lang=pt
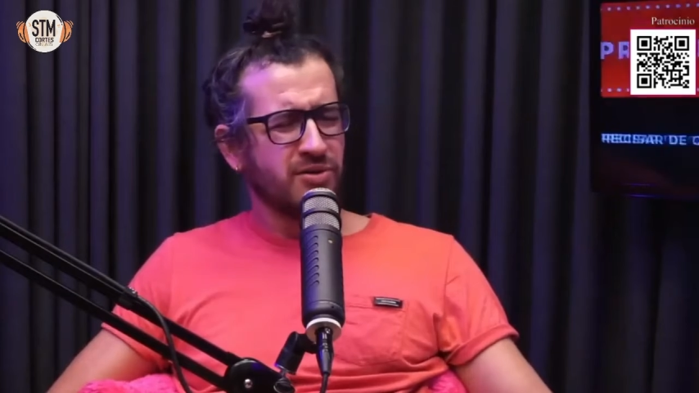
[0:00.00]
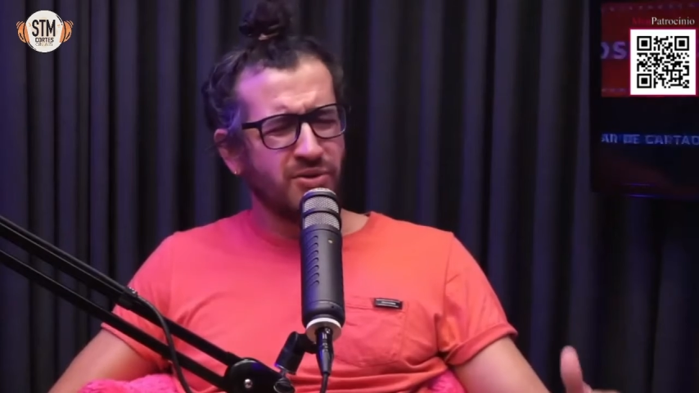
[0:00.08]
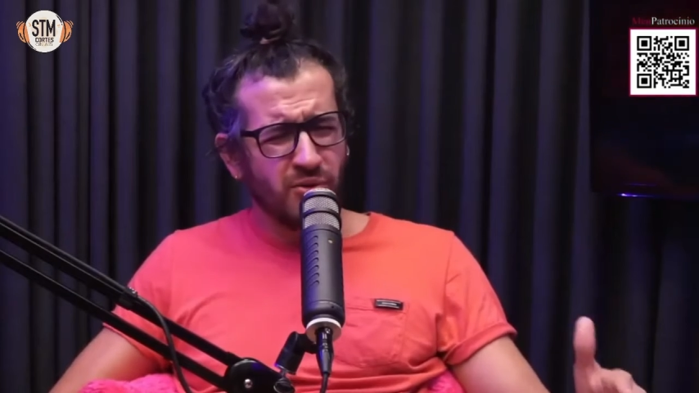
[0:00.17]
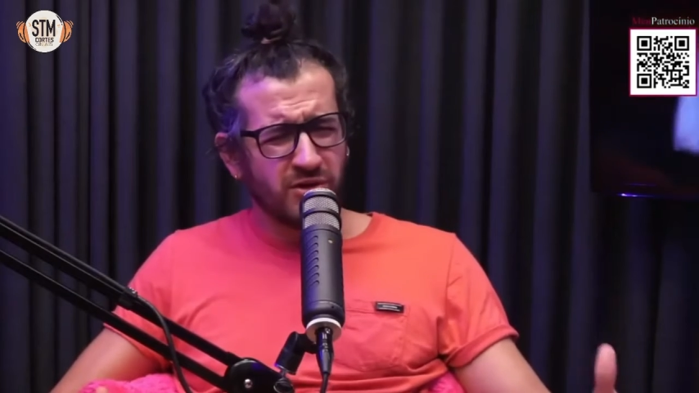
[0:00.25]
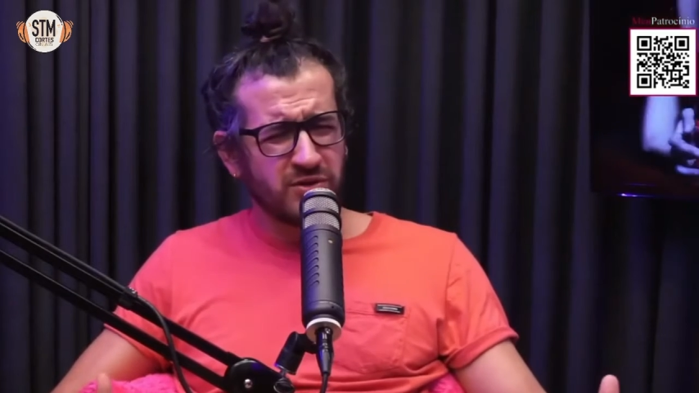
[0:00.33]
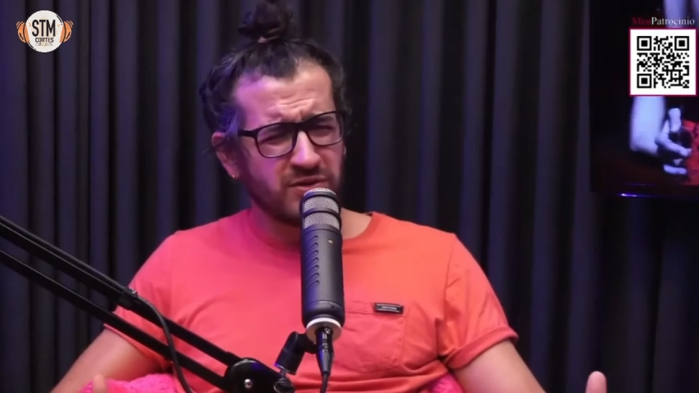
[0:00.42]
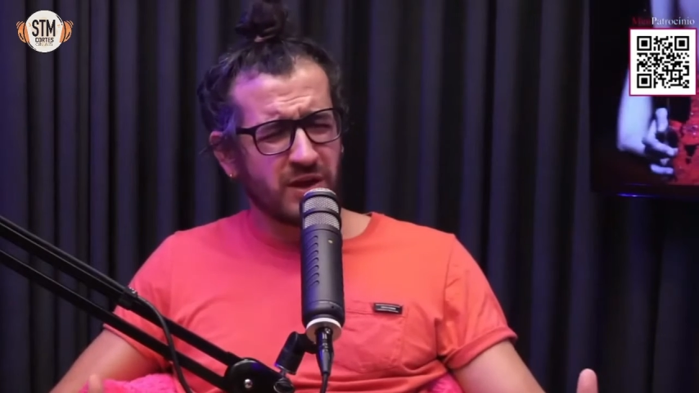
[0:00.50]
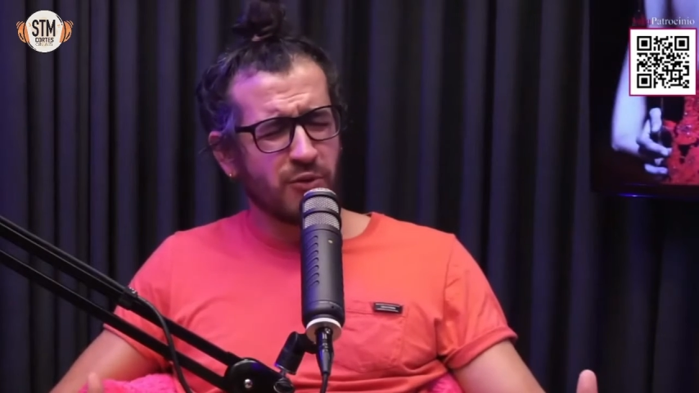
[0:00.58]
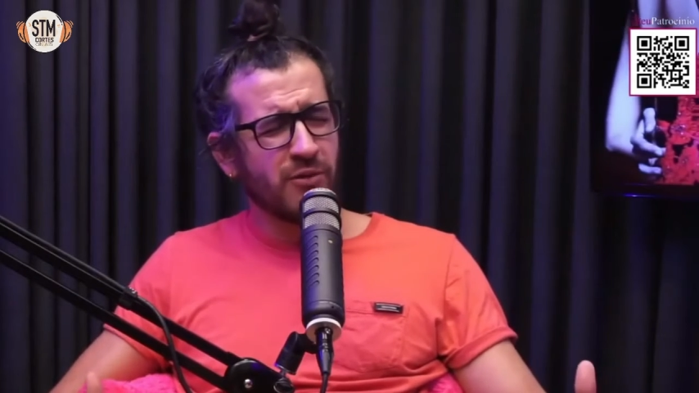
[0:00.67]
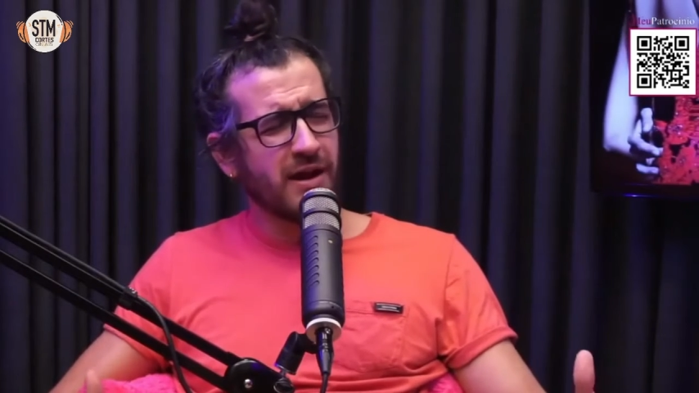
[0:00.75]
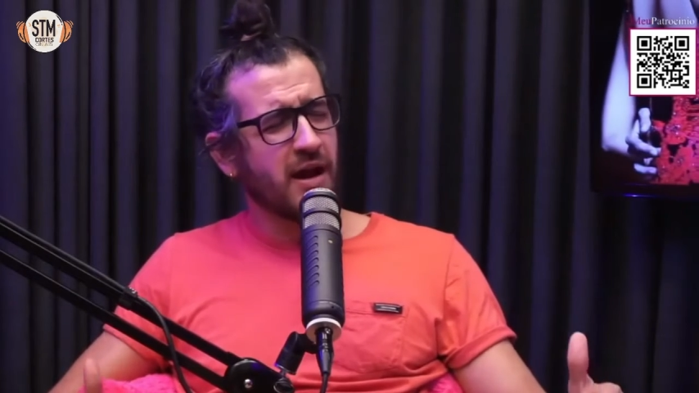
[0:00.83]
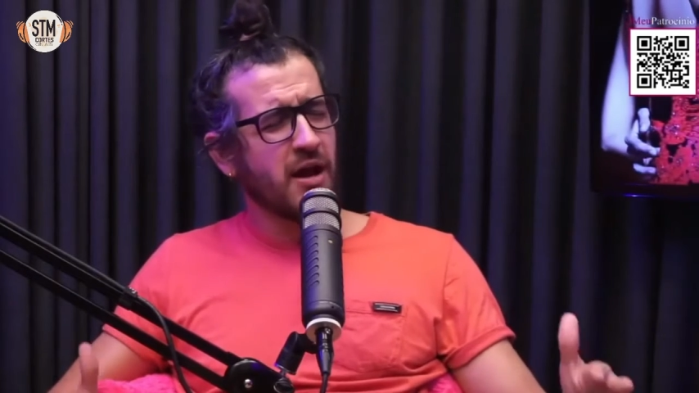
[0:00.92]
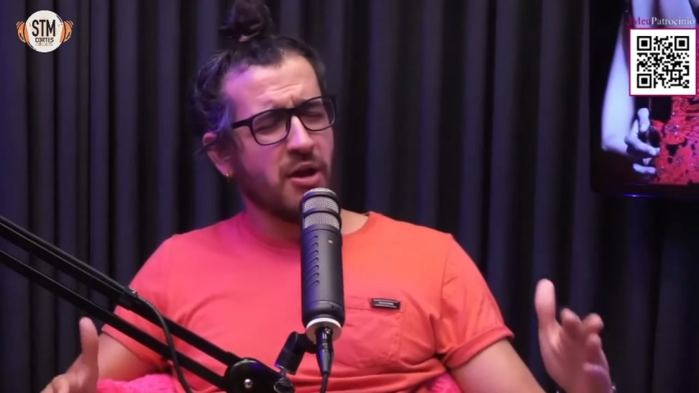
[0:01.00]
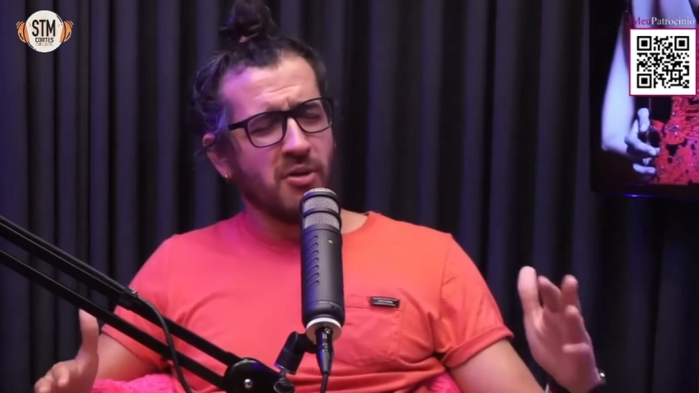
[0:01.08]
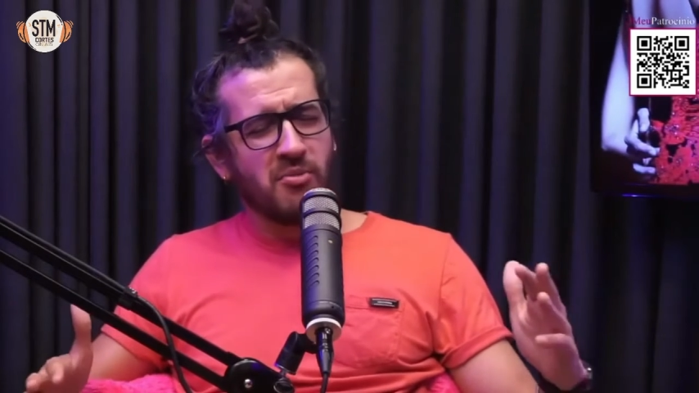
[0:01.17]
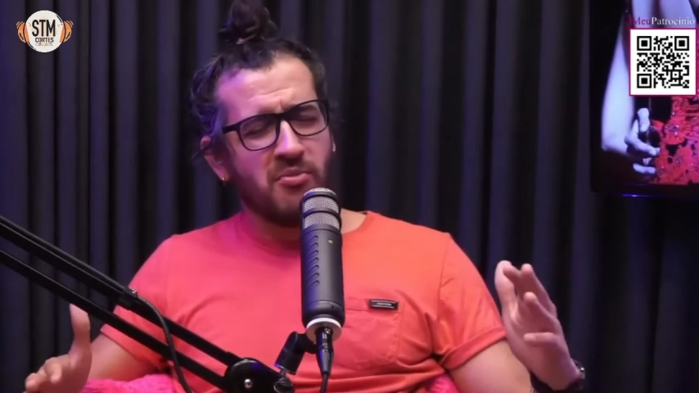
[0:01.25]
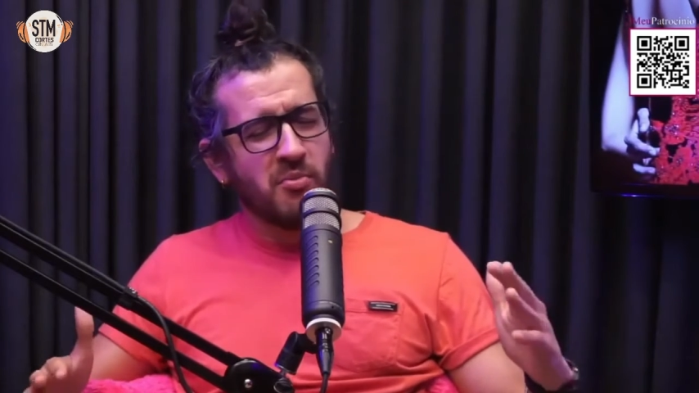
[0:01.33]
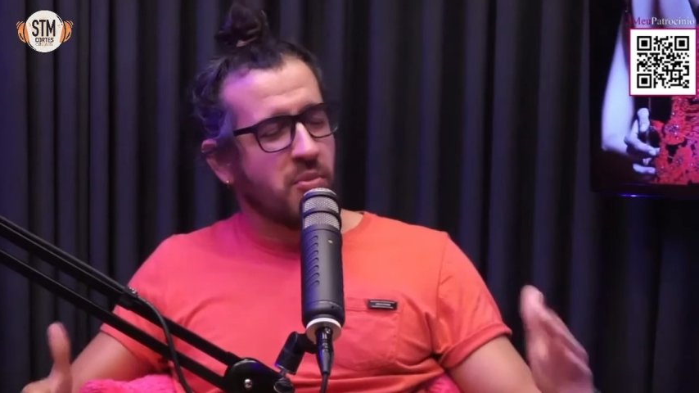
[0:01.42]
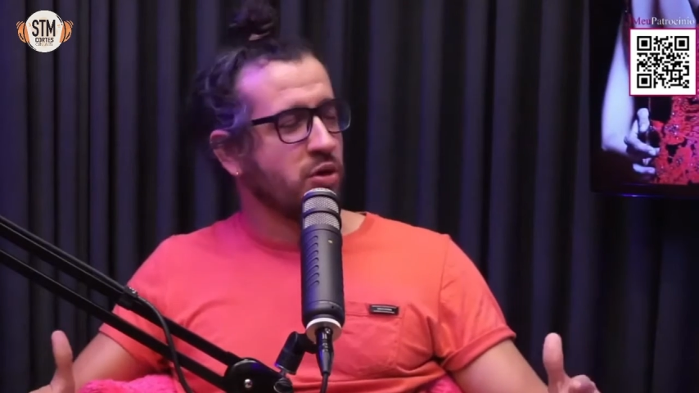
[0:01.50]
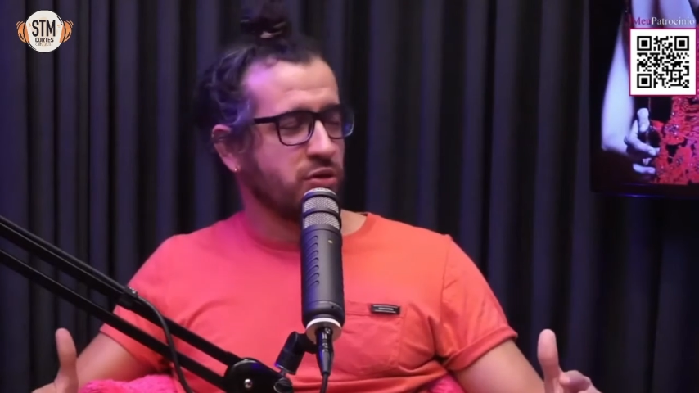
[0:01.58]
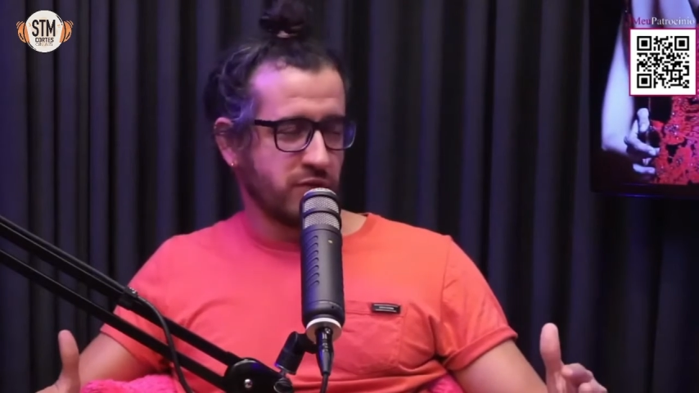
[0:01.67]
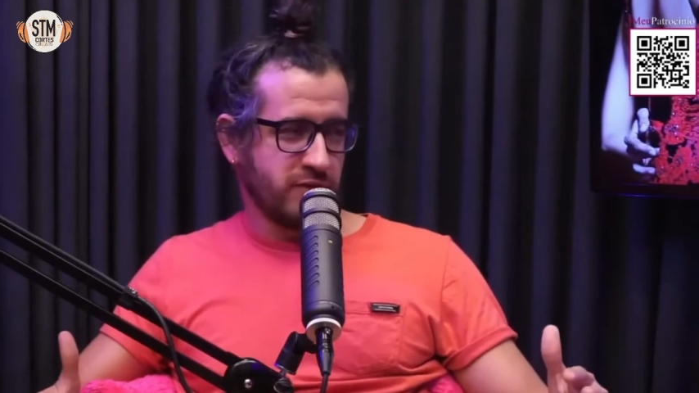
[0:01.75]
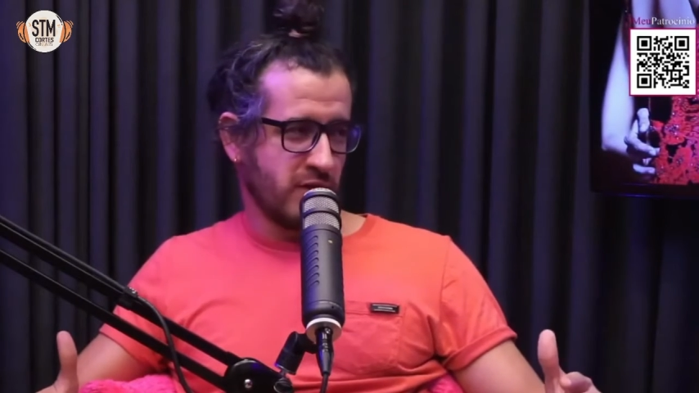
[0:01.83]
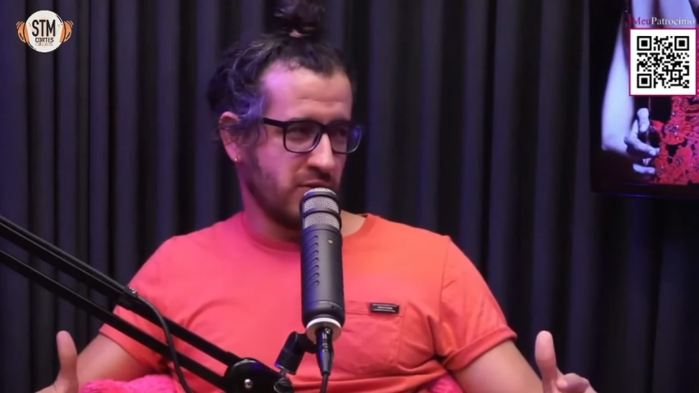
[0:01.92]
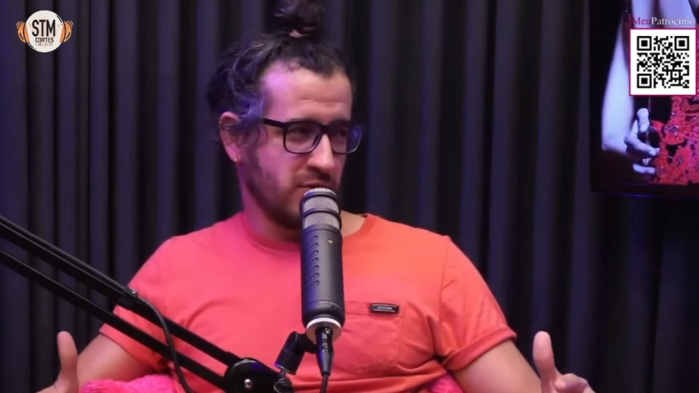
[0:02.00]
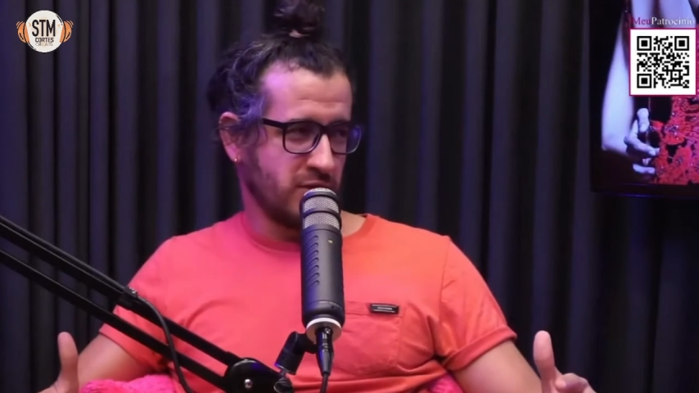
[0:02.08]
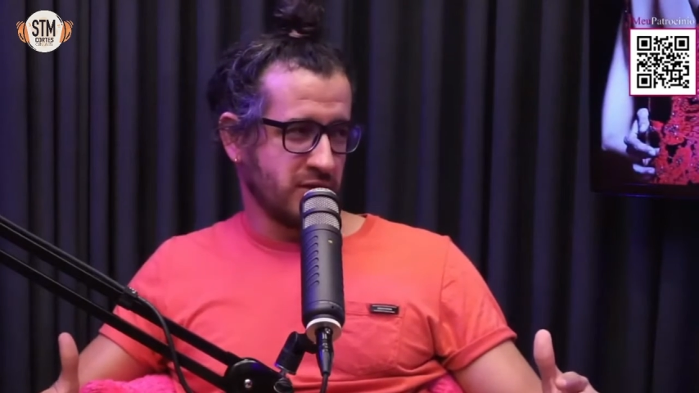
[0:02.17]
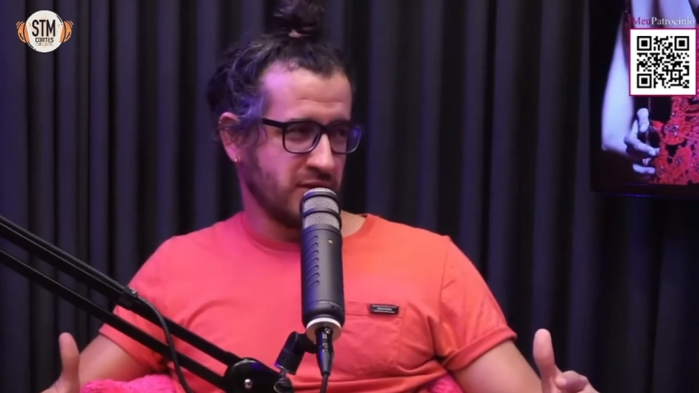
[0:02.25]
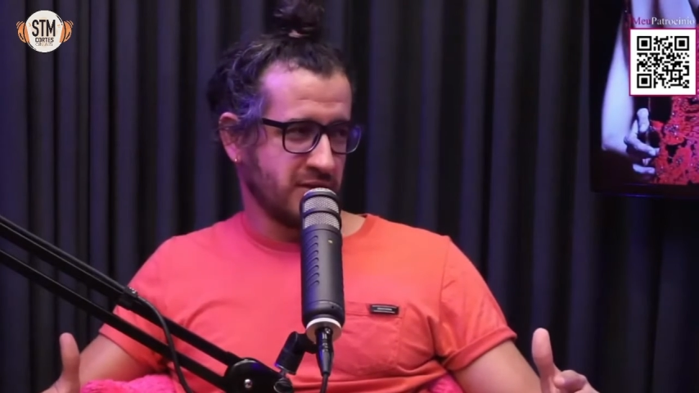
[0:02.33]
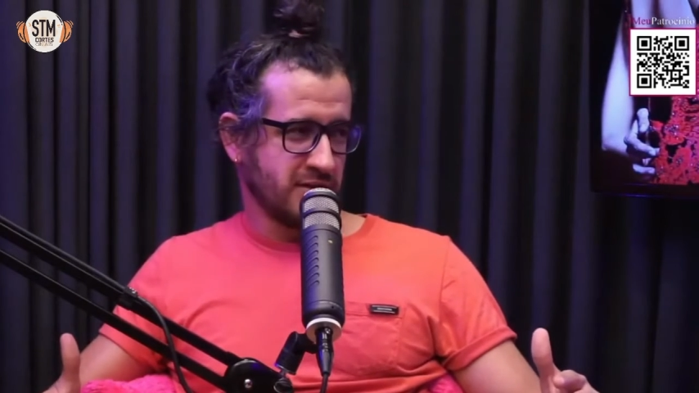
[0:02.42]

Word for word: nossa, eu saí com um cara muito feio ontem.